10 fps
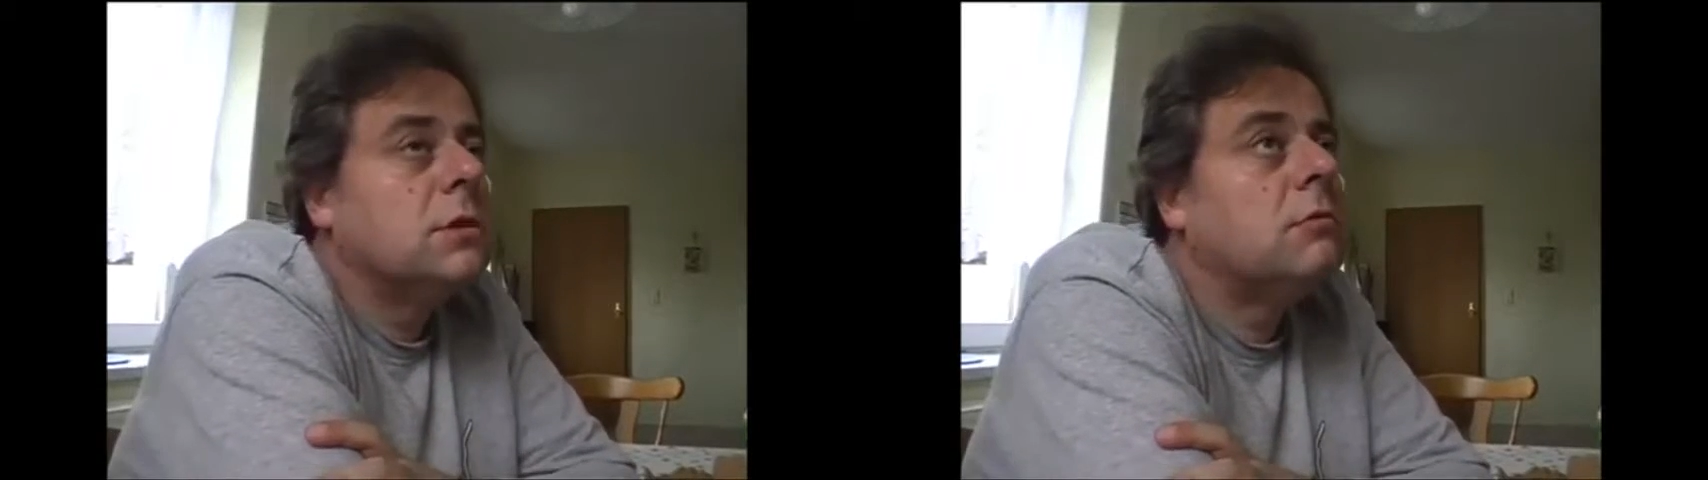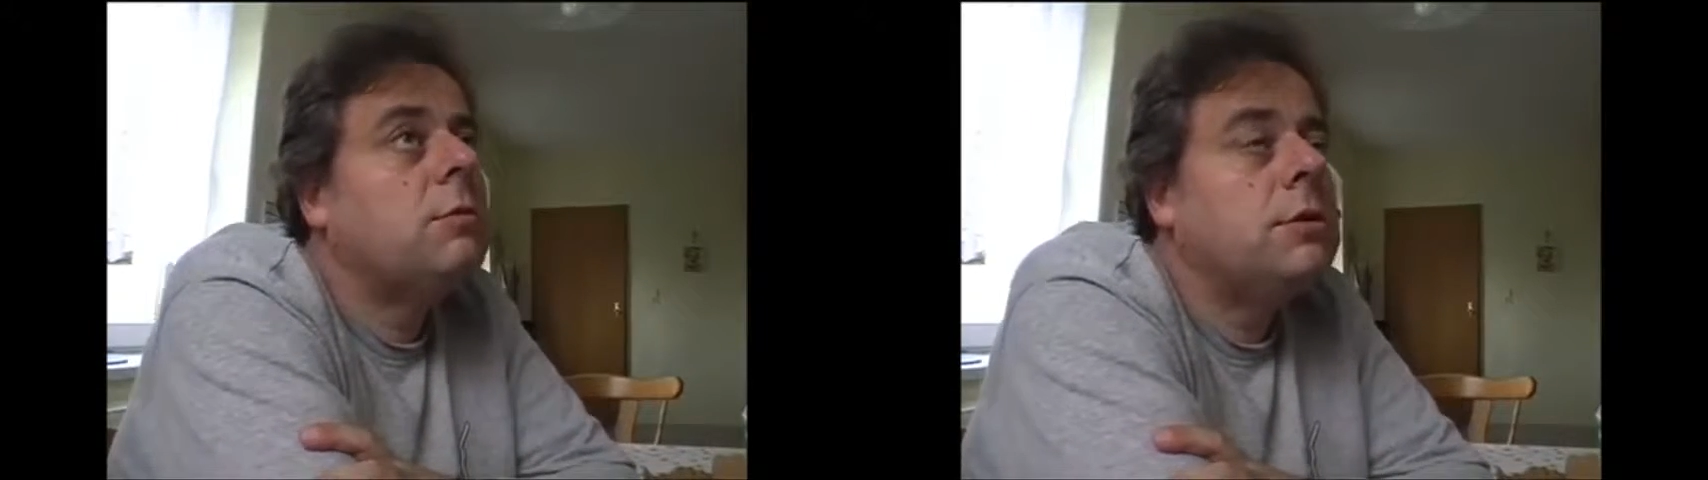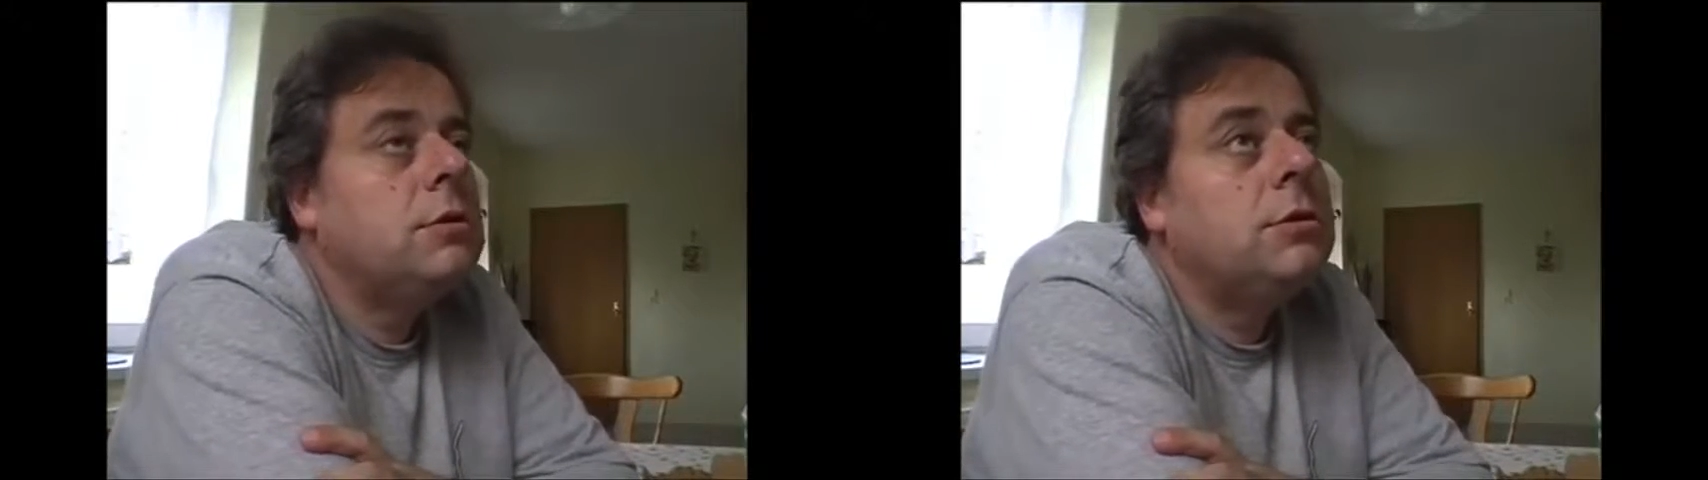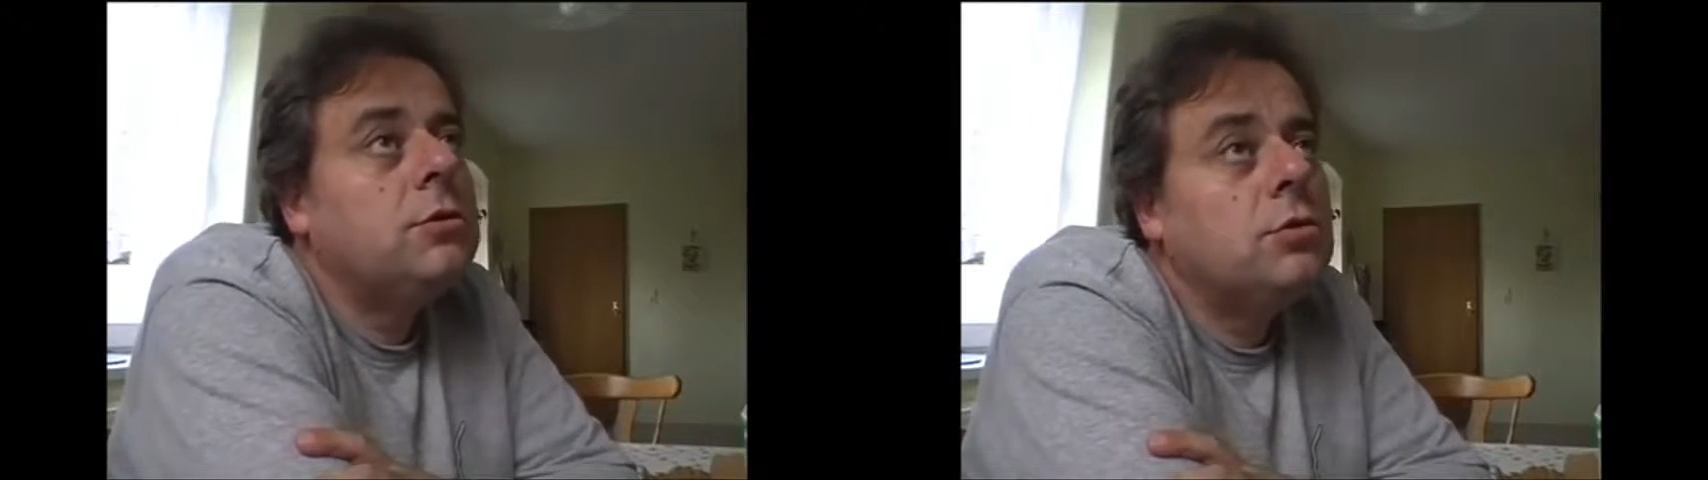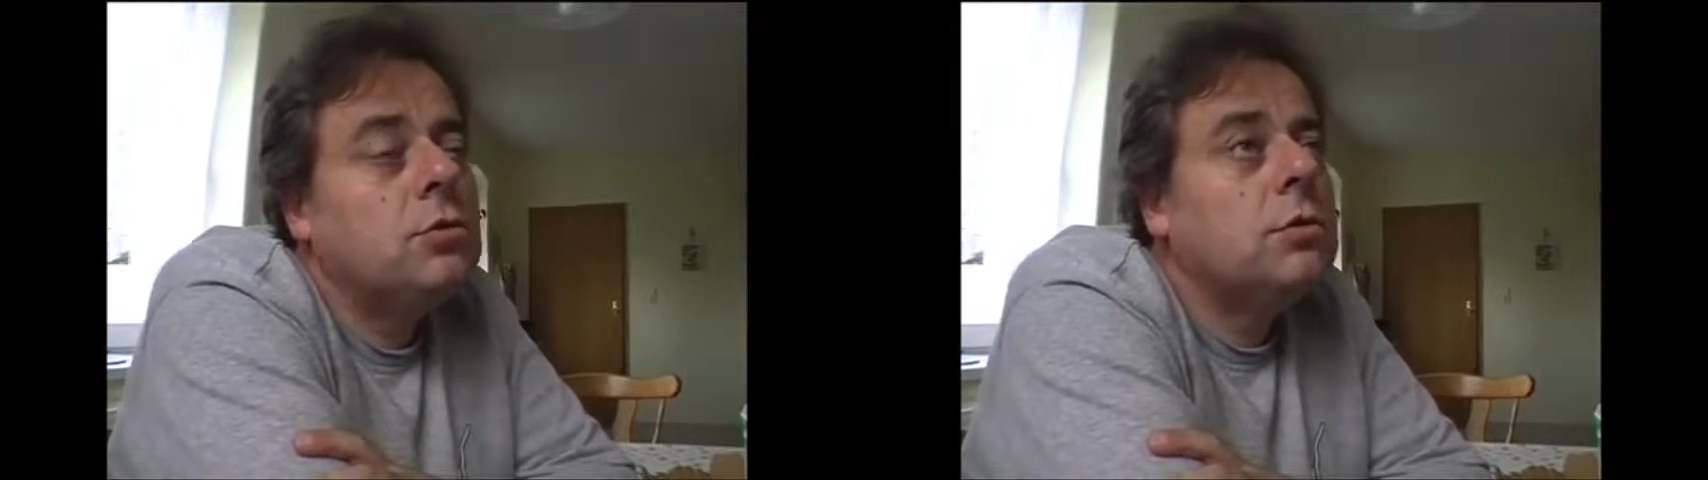sagen wir mal,
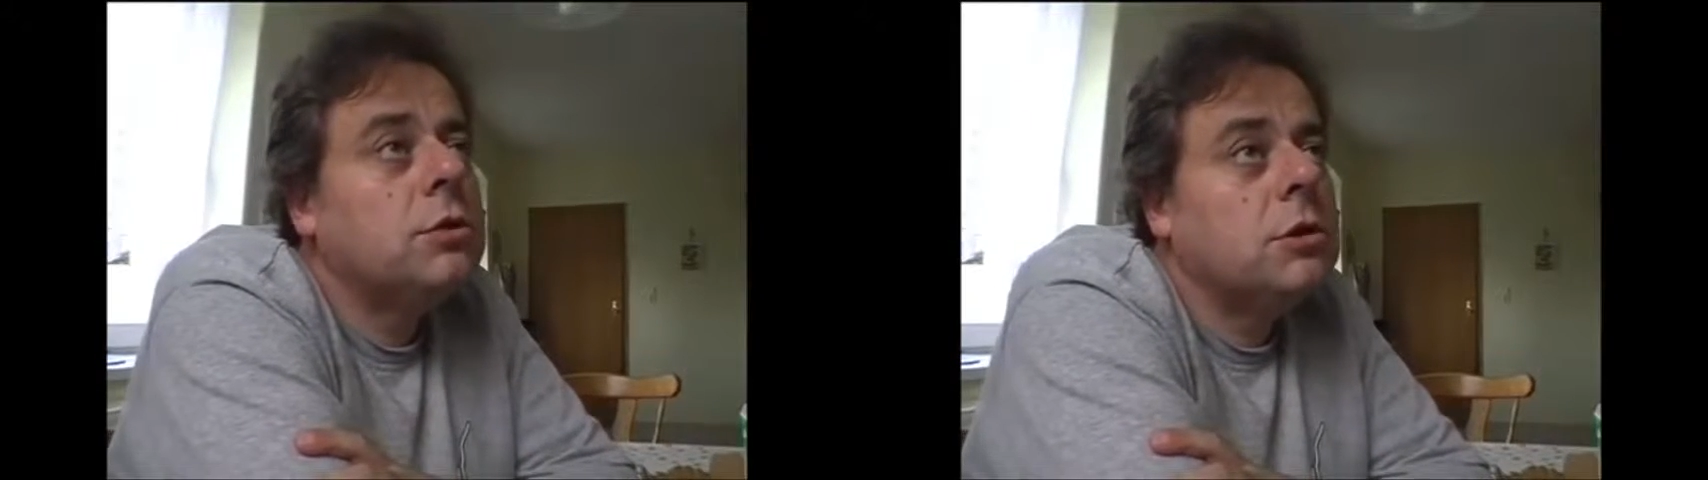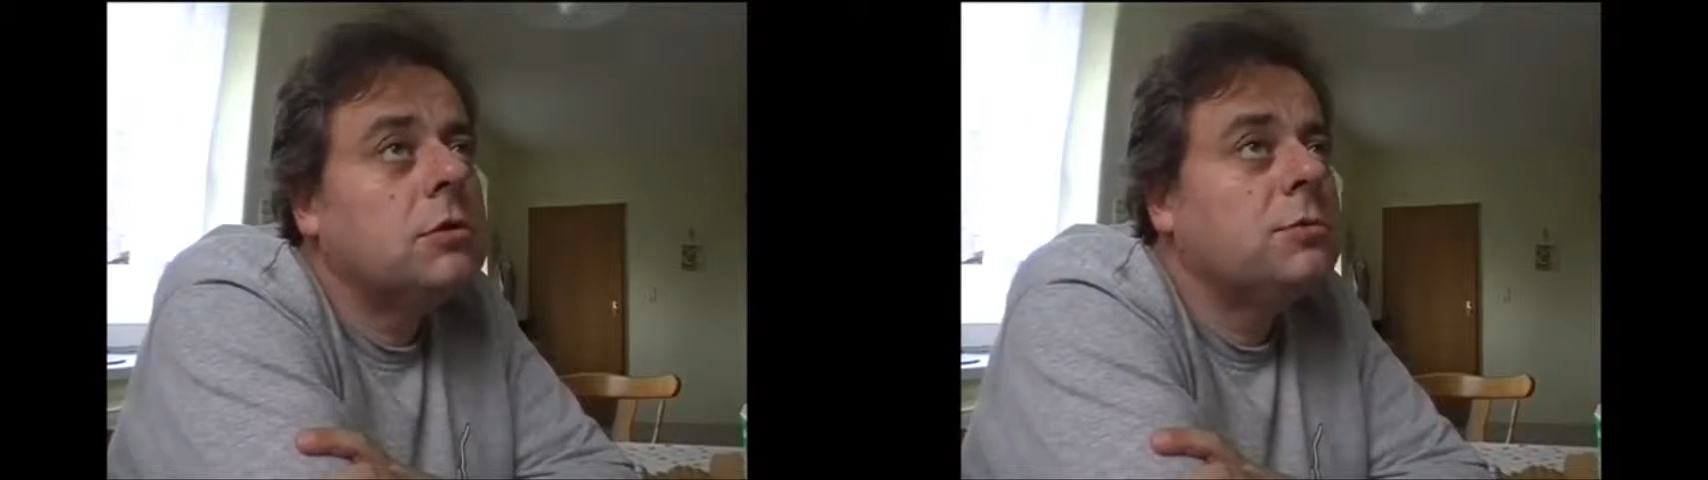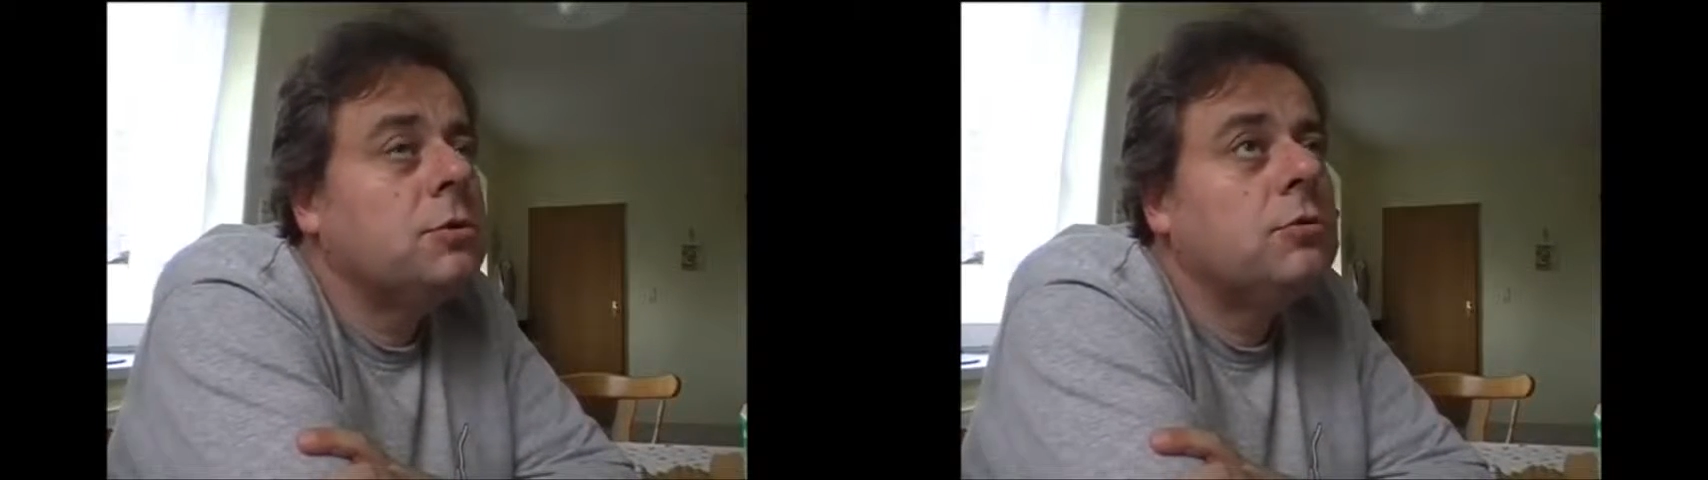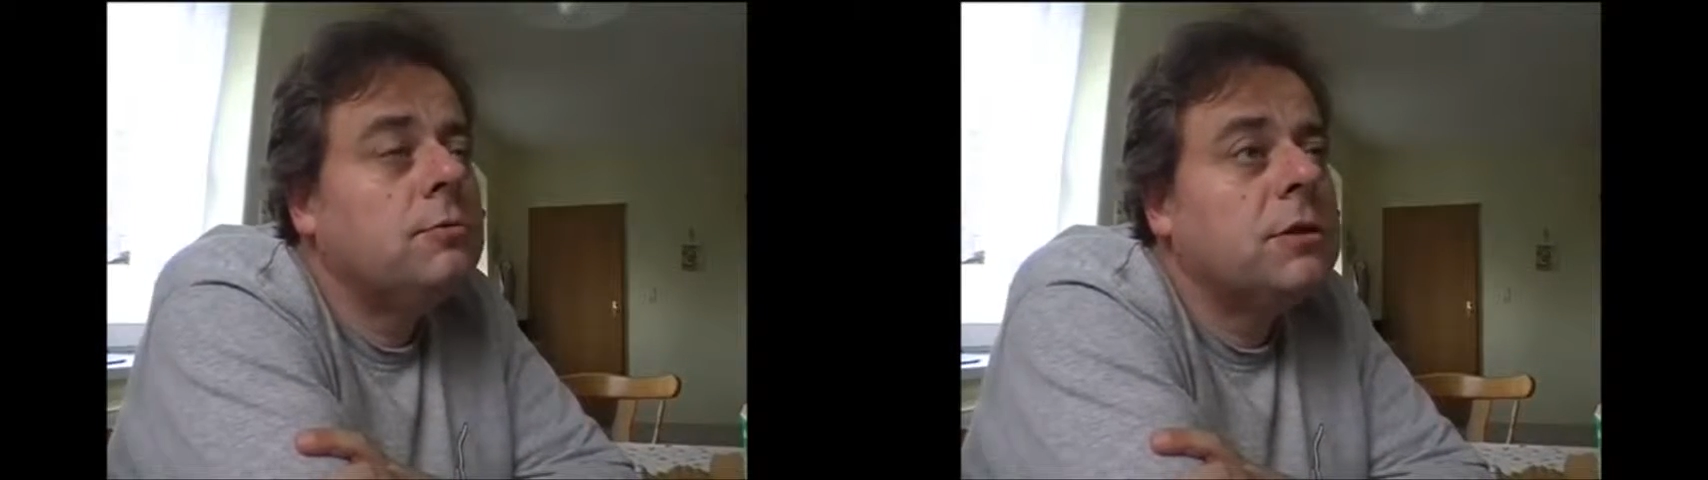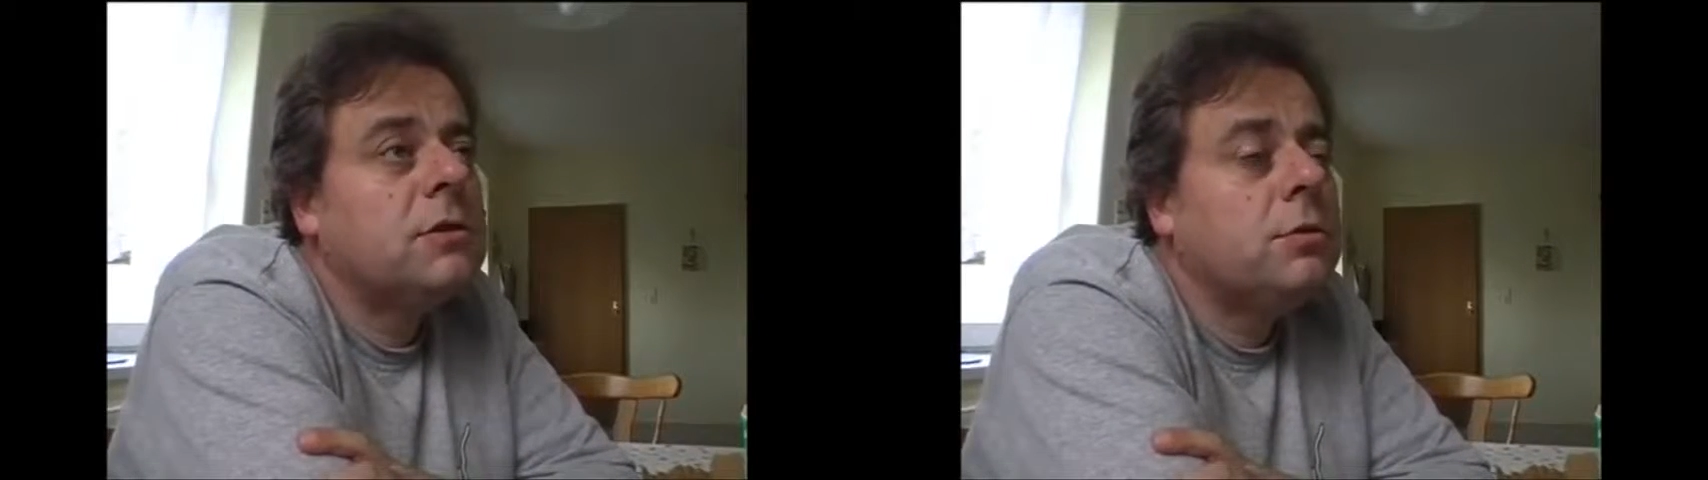ideologisch hat es mir
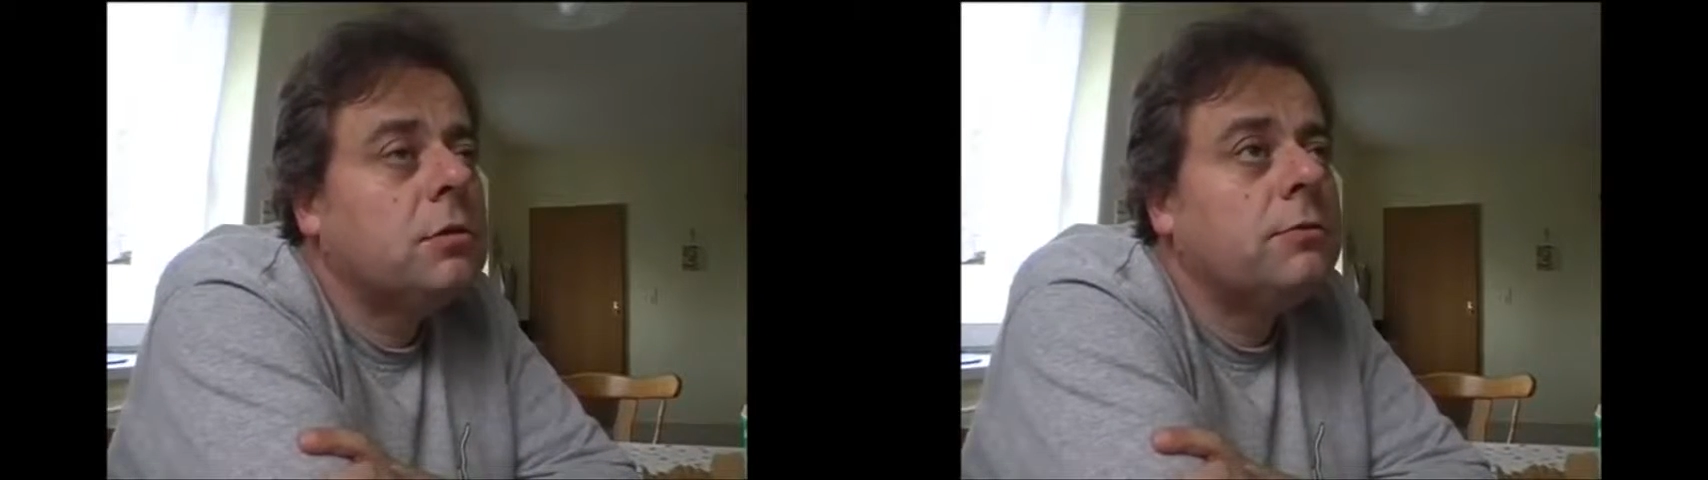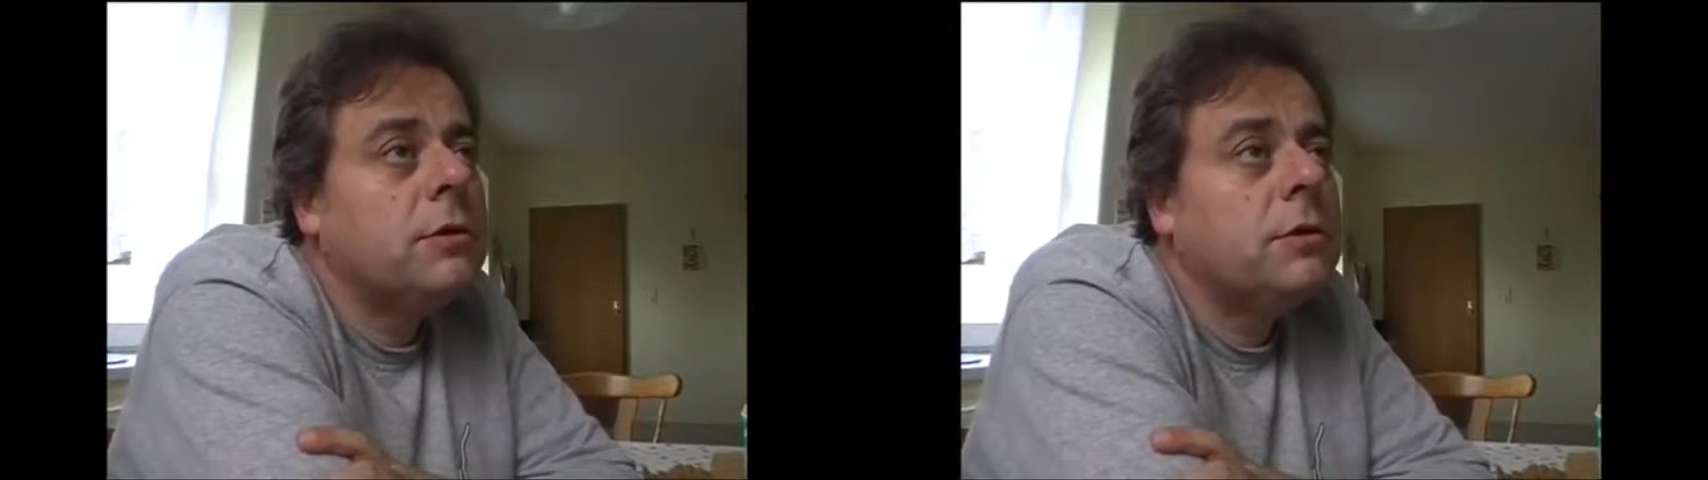schon was gebracht,